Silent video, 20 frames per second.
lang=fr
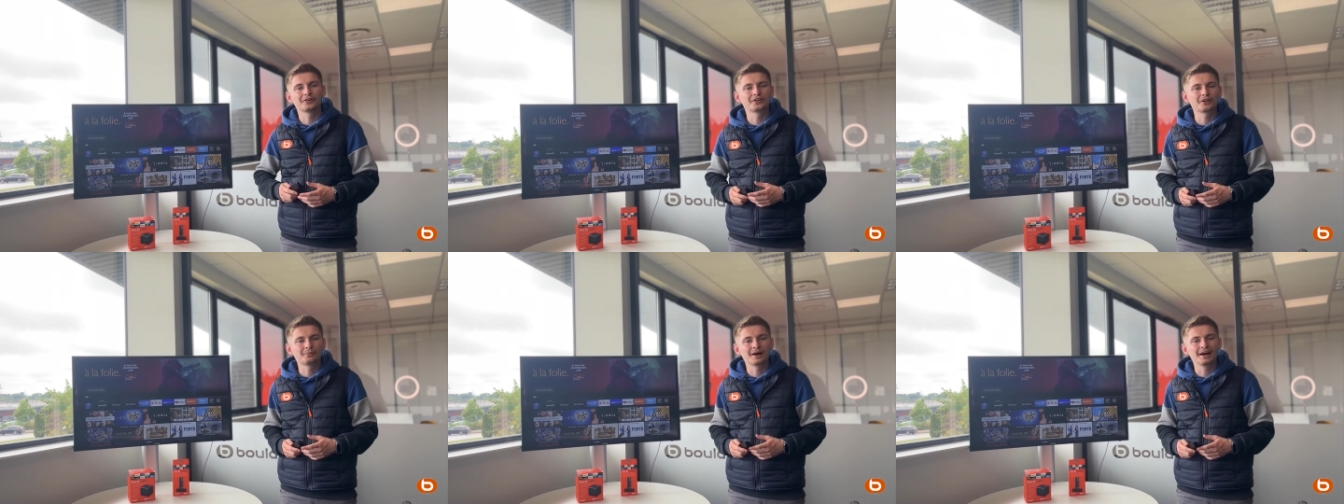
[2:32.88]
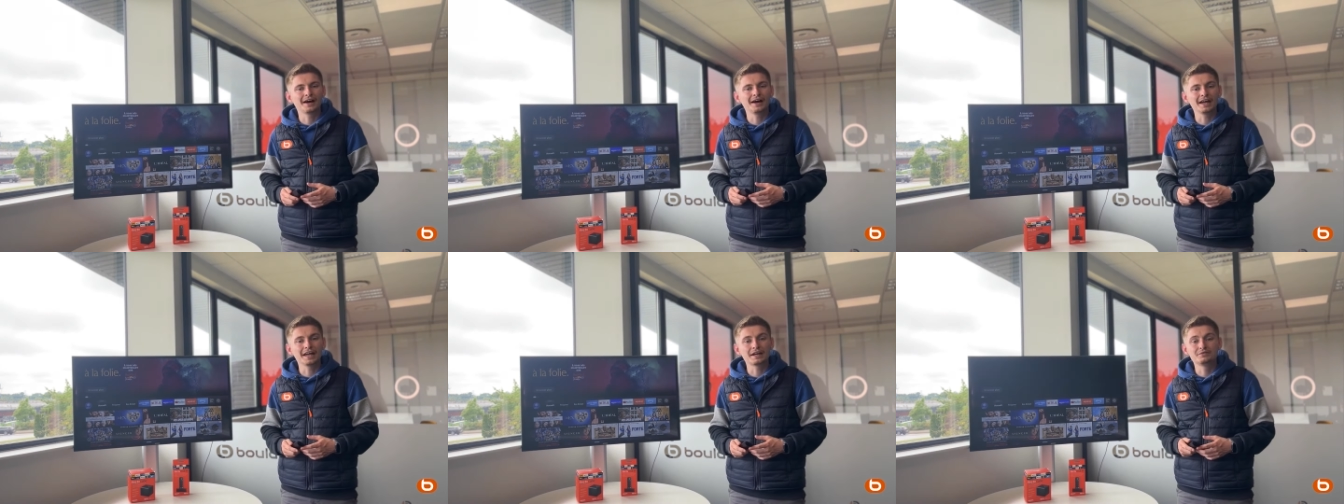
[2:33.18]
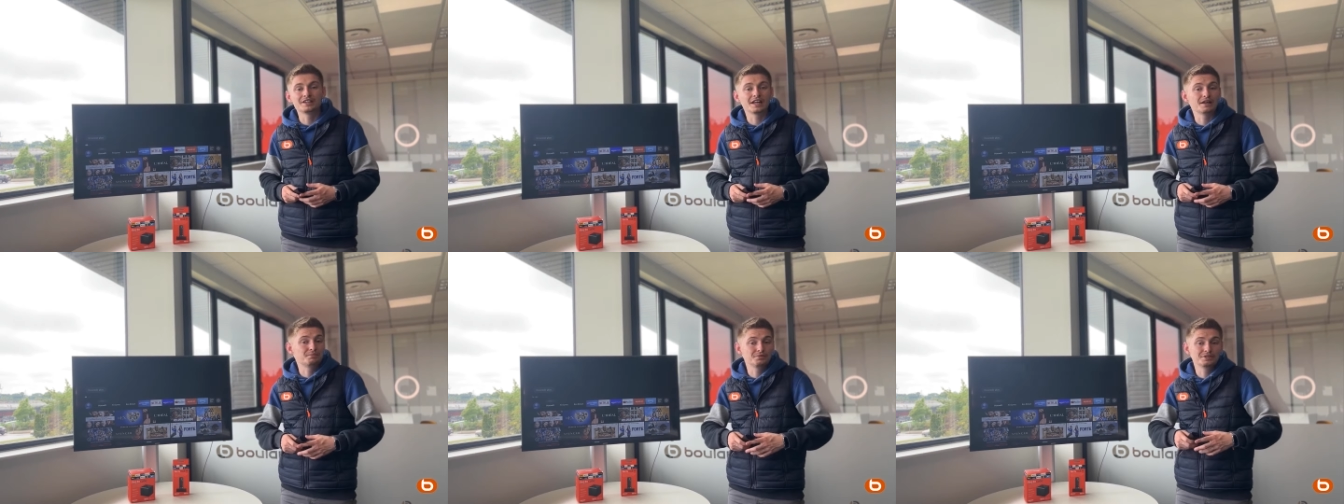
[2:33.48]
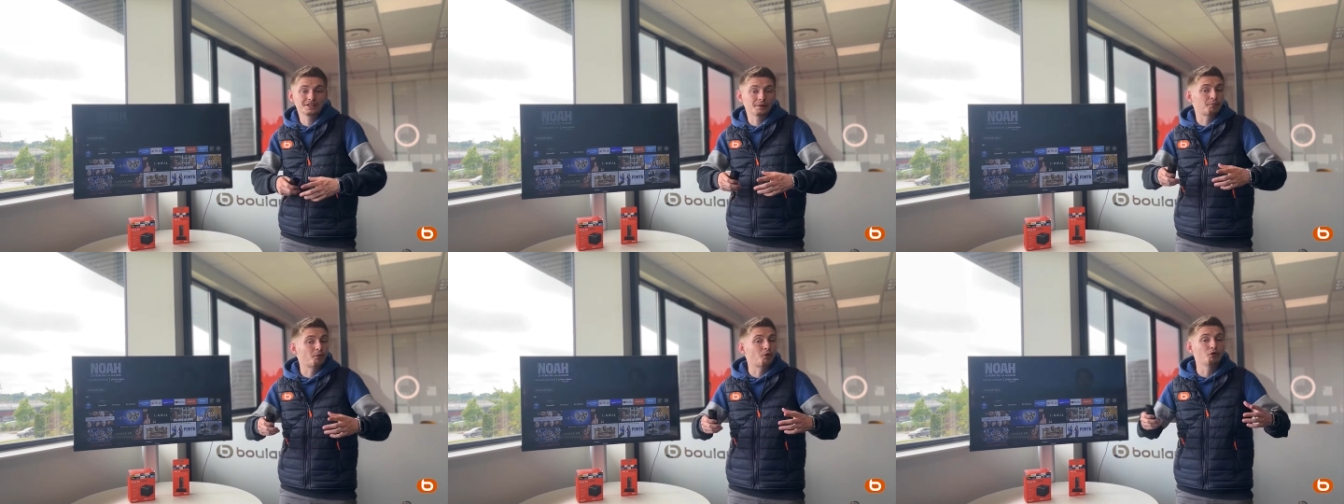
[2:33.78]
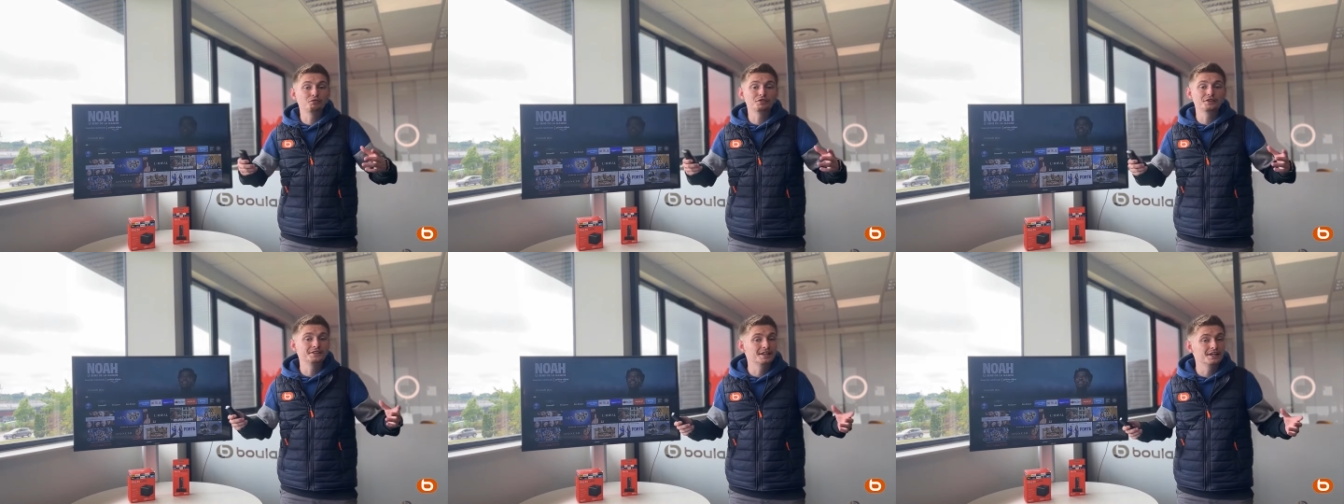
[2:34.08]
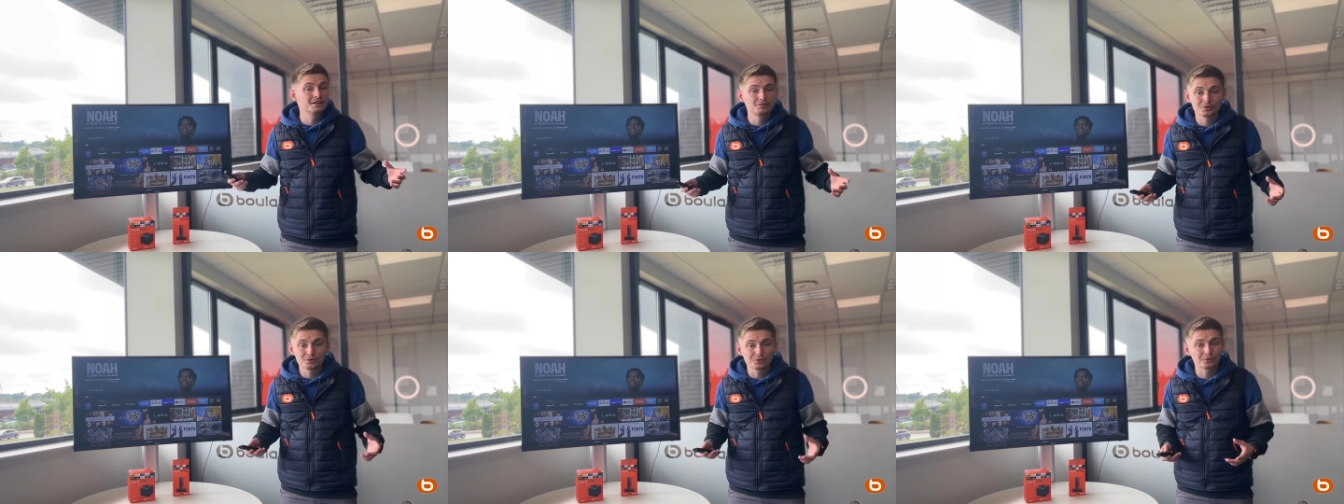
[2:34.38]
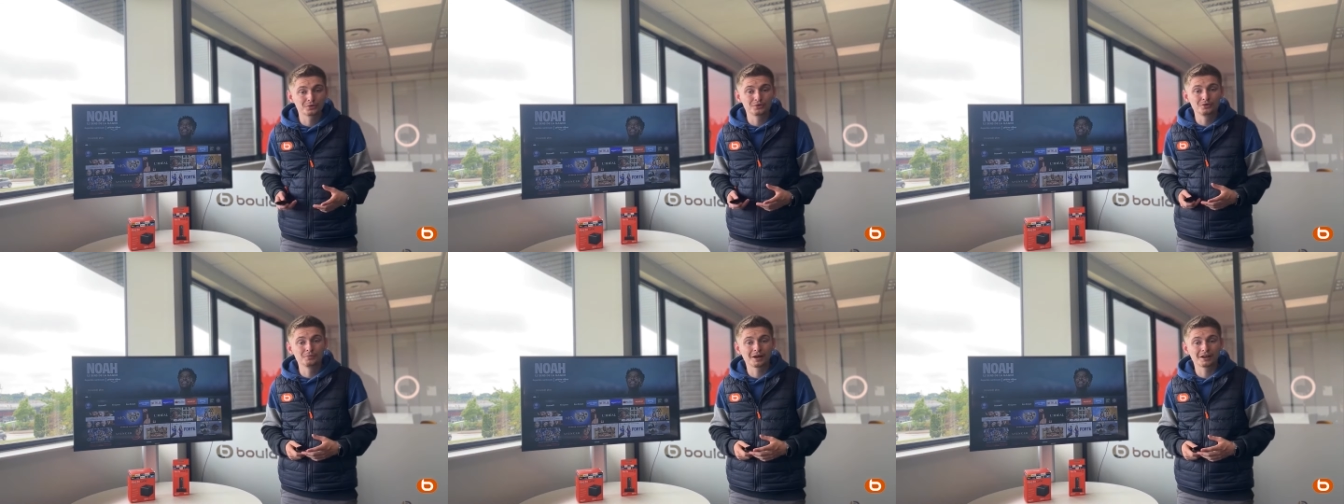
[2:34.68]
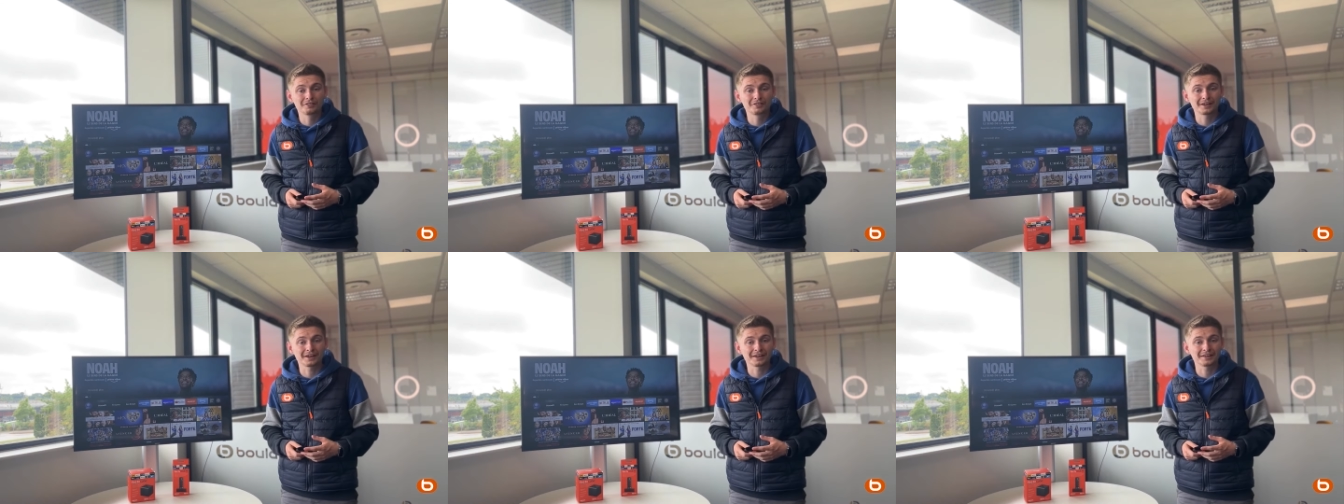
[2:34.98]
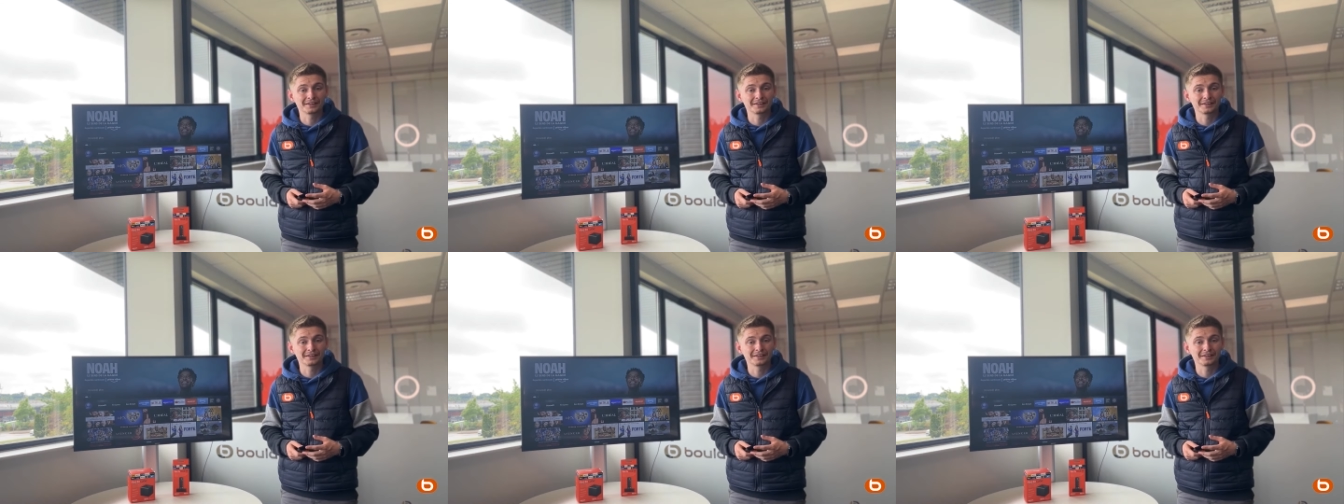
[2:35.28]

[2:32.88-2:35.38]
en main et vous n'avez plus qu'à profiter de vos contenus préférés.